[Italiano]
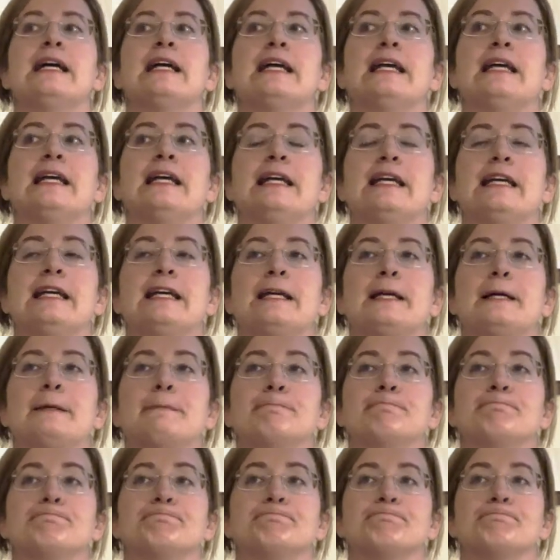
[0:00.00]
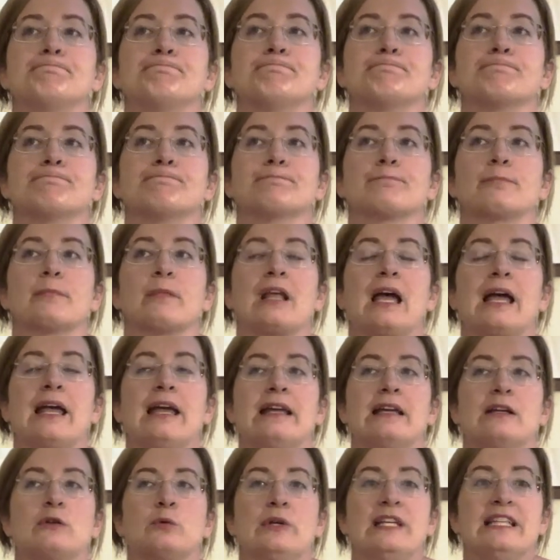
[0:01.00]
e, ehm,
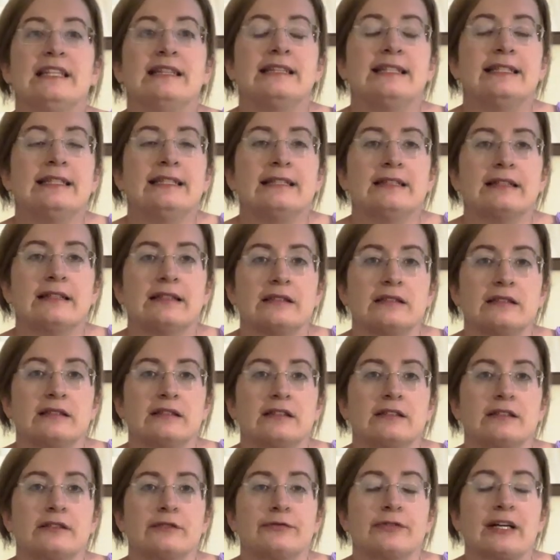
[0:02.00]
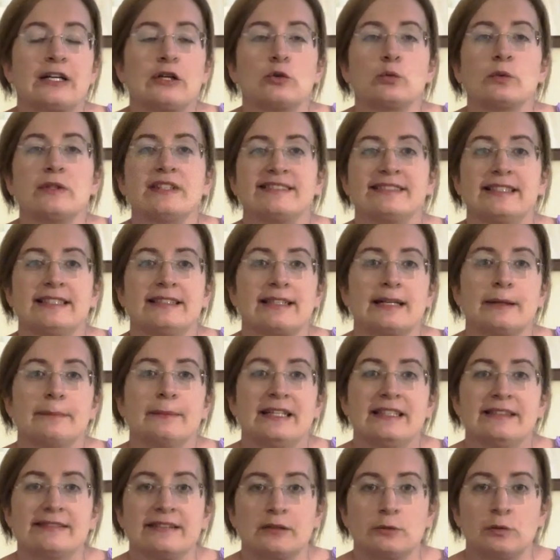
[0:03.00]
e quindi eh, farò questi tre
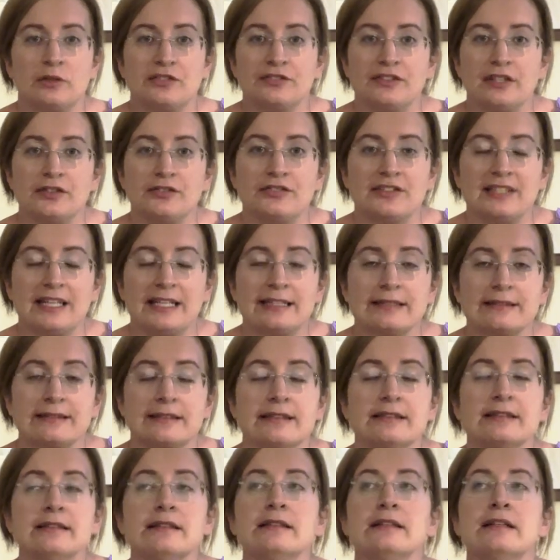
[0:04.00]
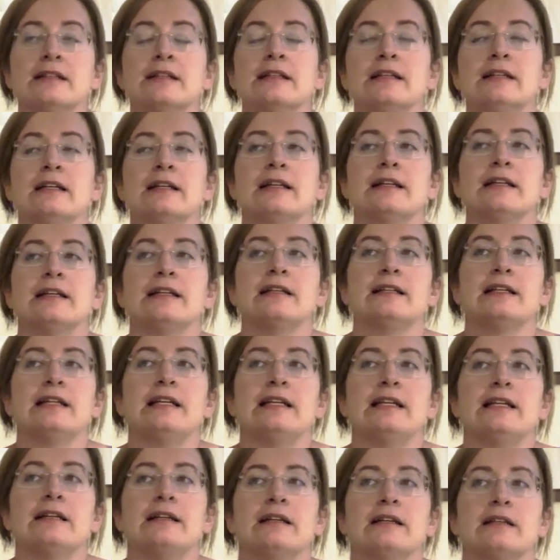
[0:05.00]
mesi quest'estate
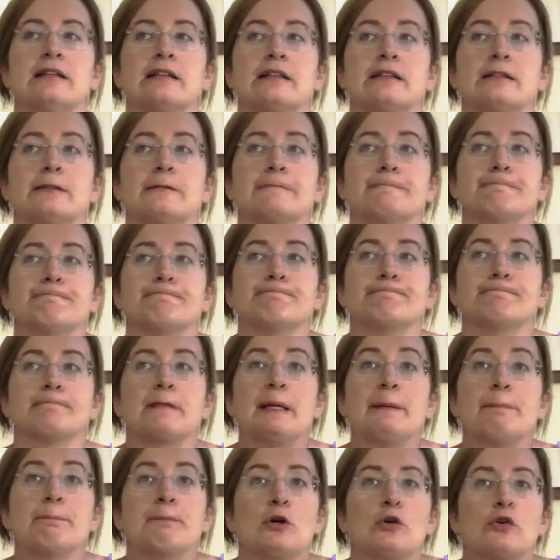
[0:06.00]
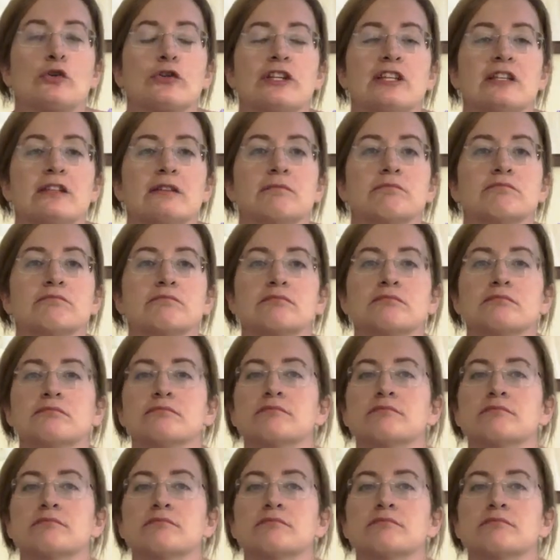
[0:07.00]
e, ehm, e poi